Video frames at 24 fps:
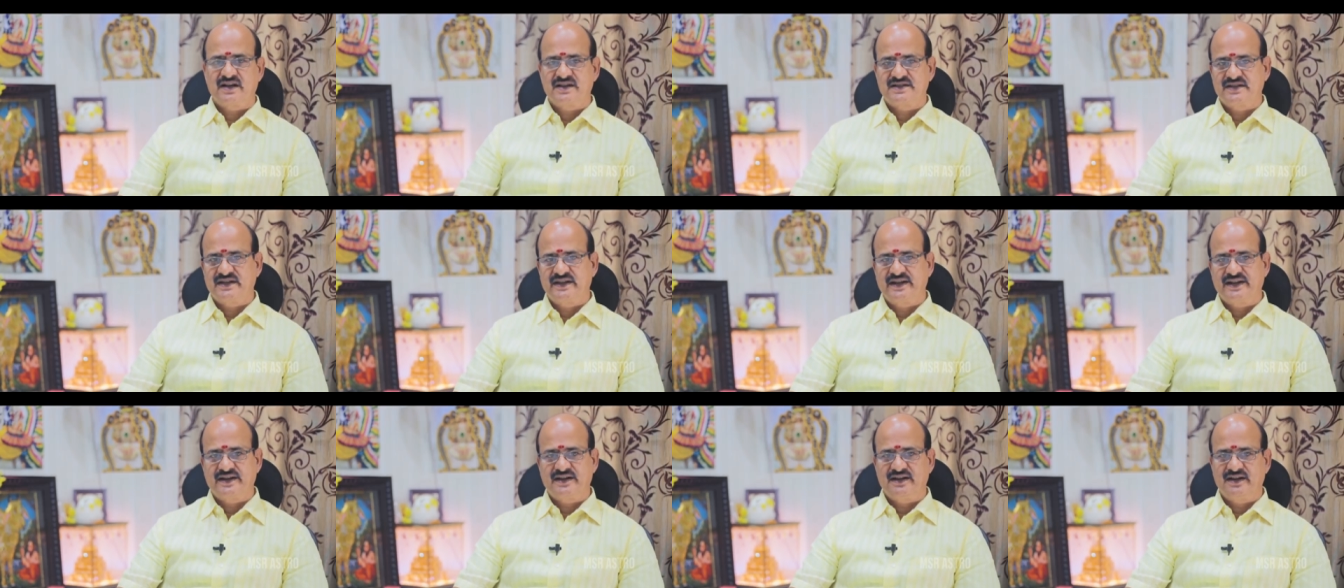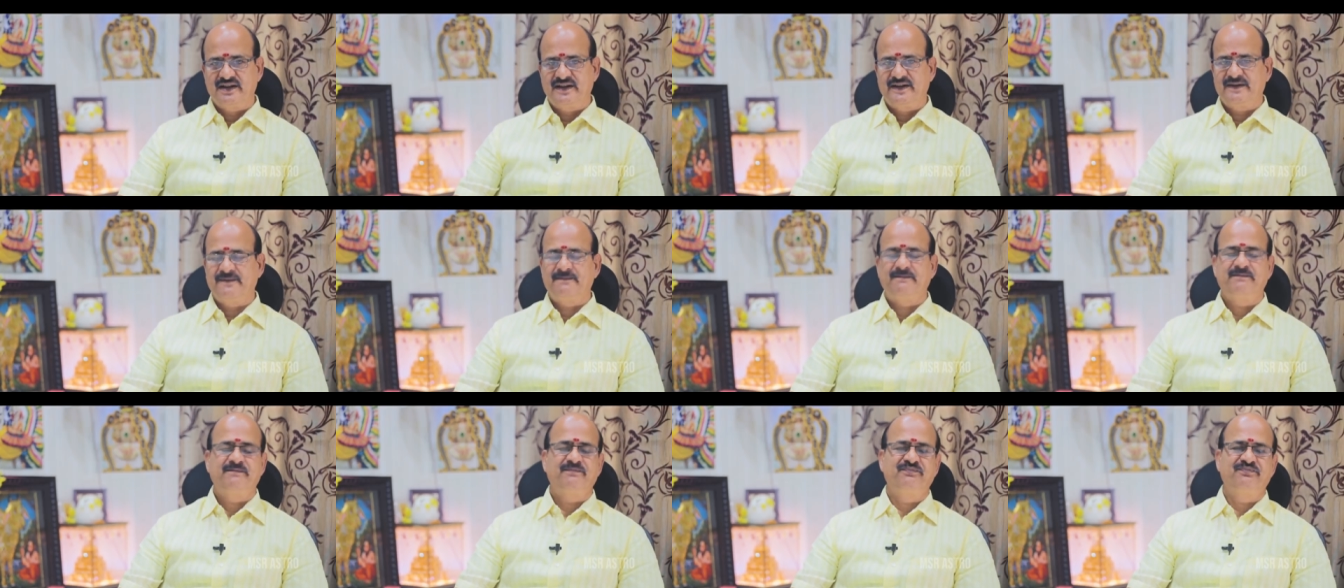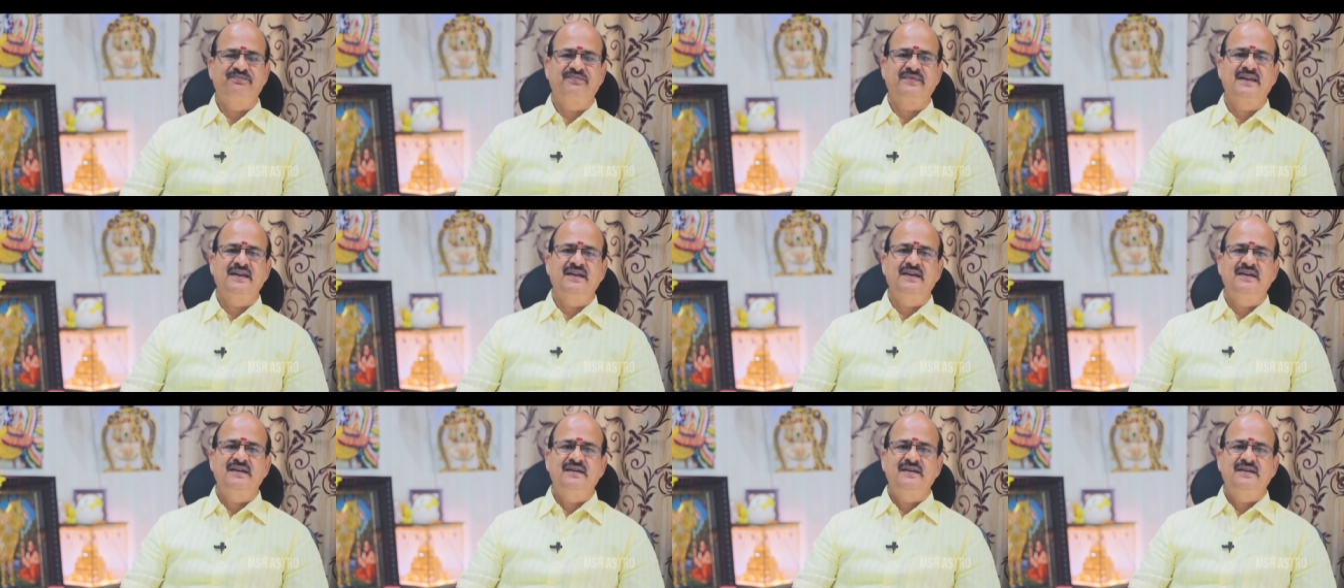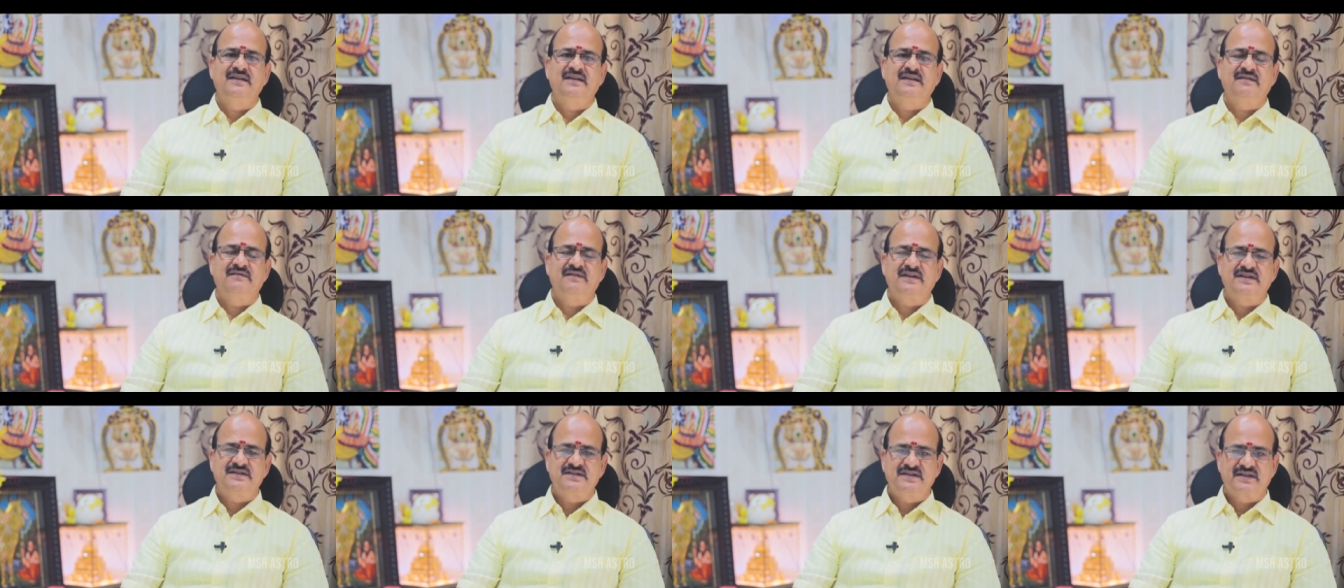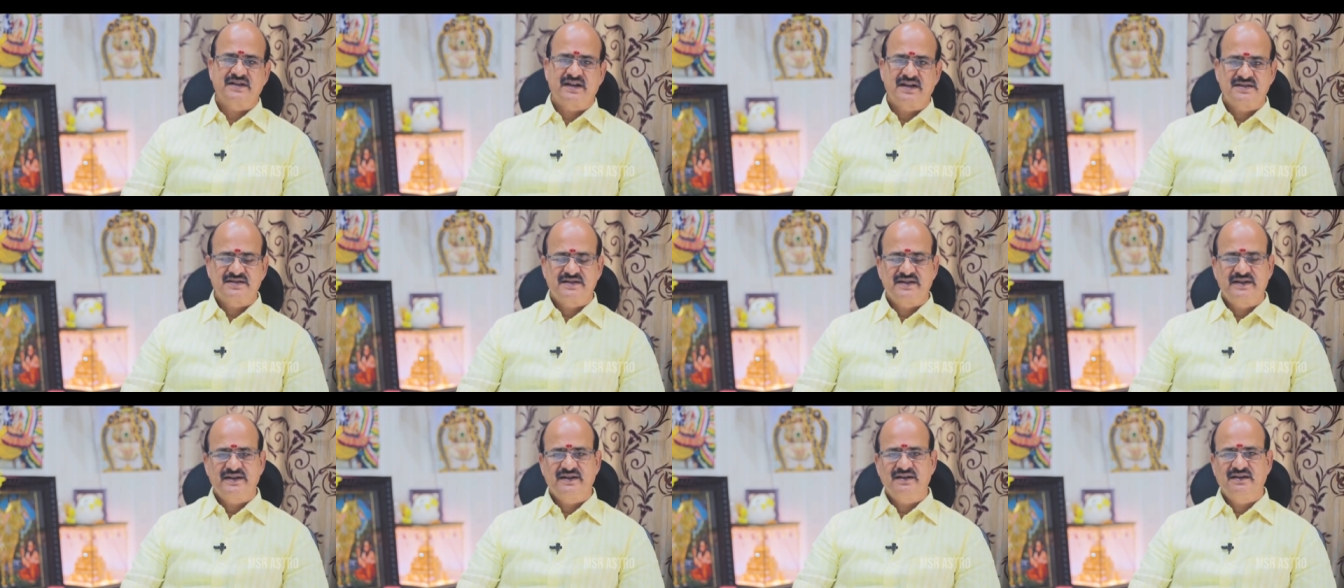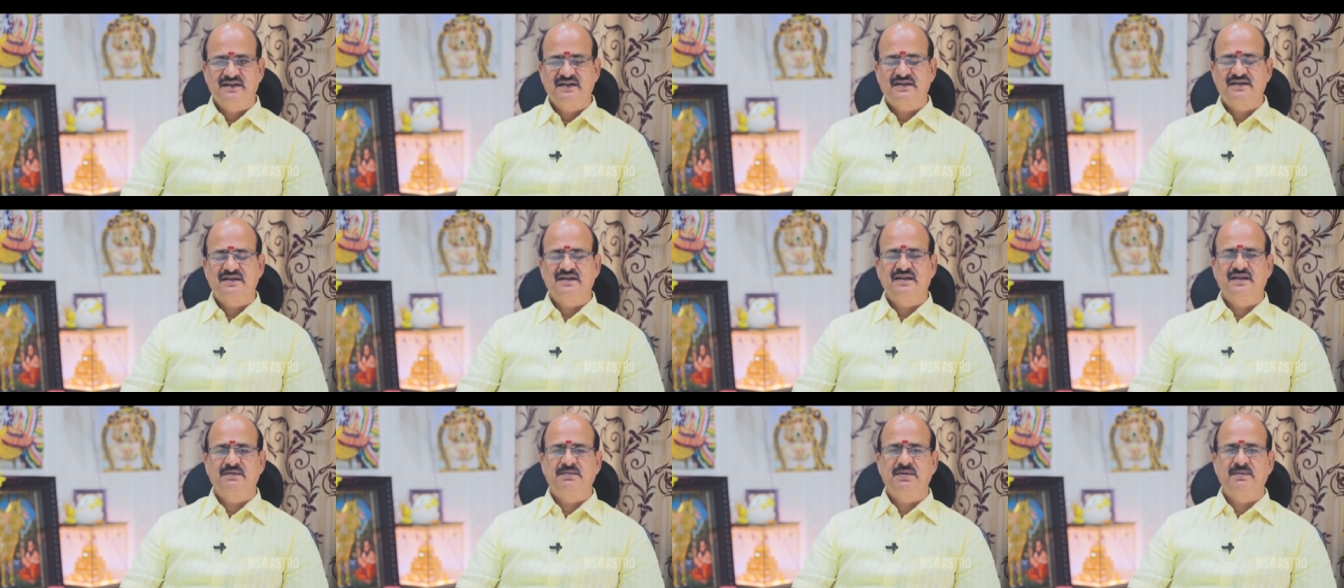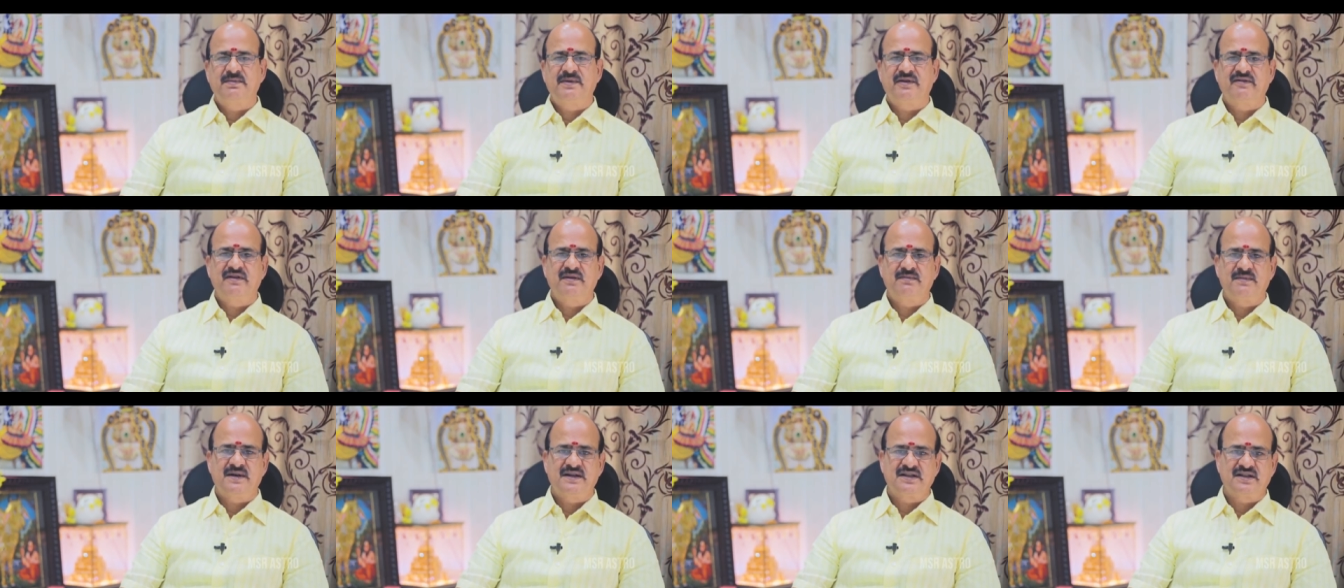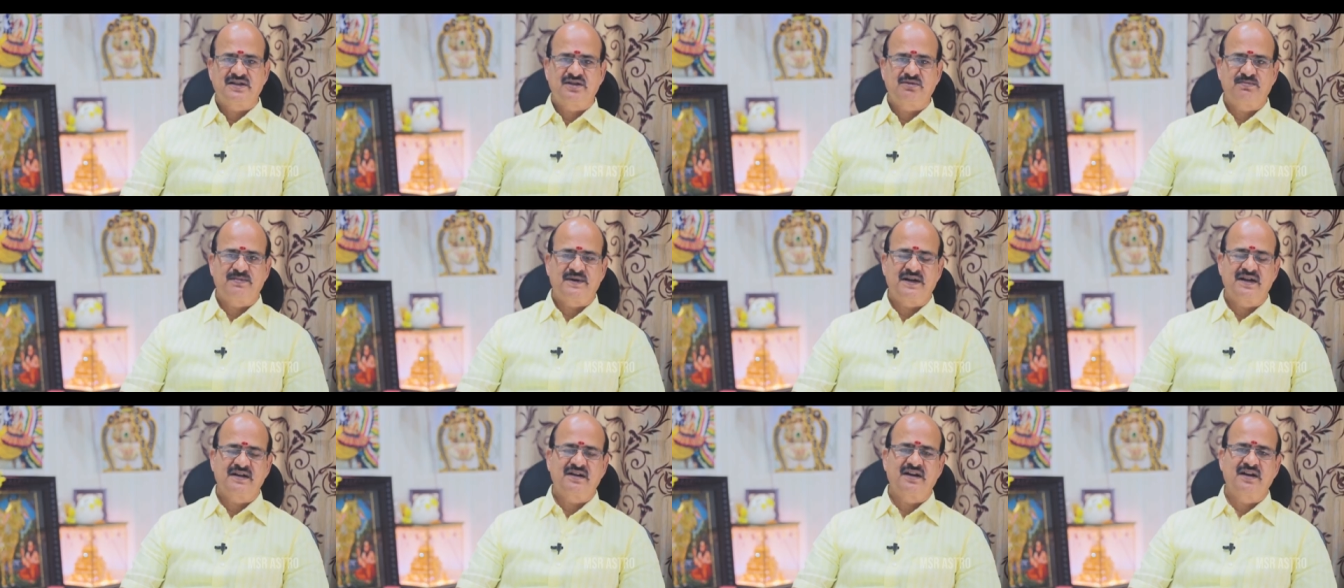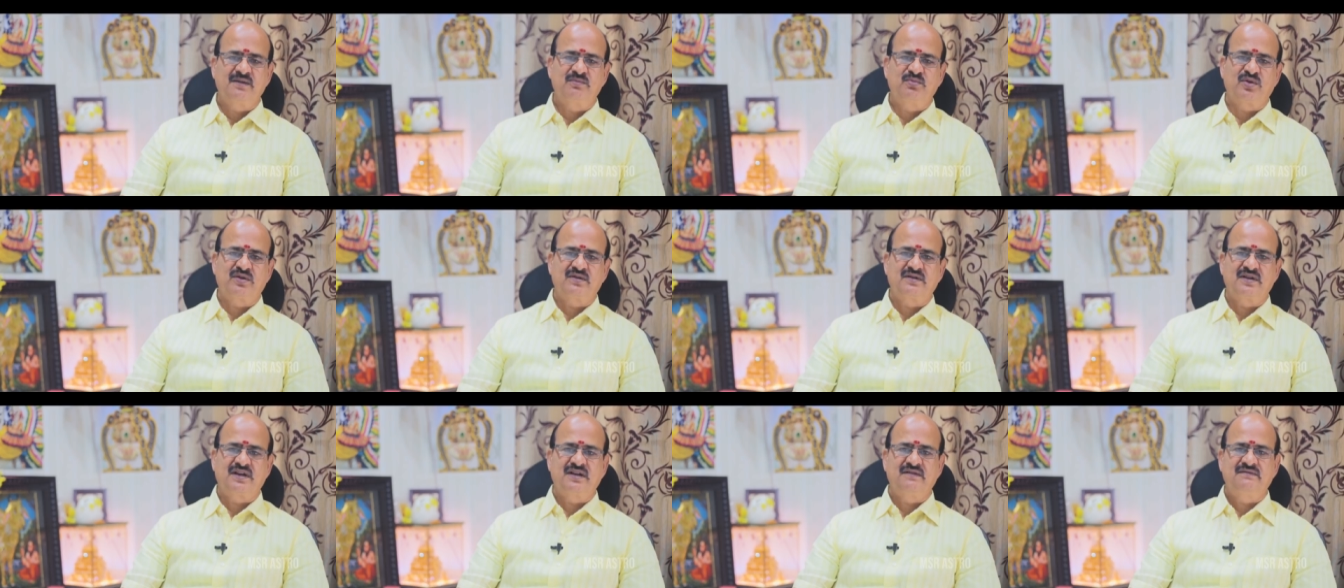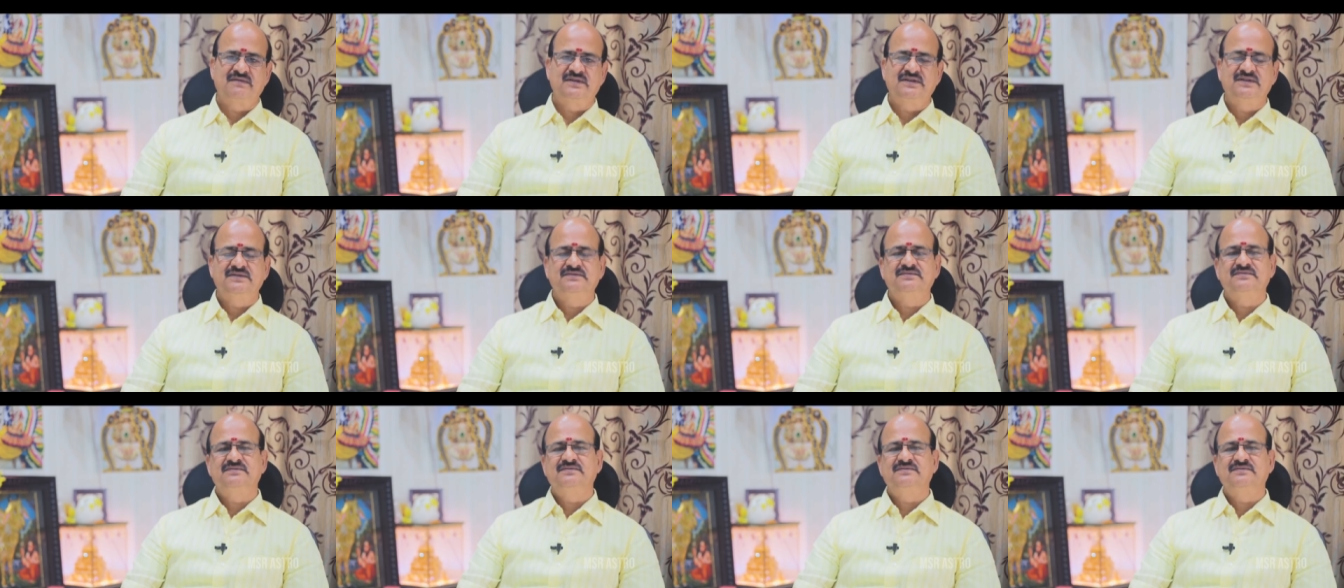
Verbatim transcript: ராசினியர்களே இந்த விருச்சக ராசினியர்களுக்கு இந்த பிப்ரவரி மாதத்து பலன்களை பொறுத்தளவு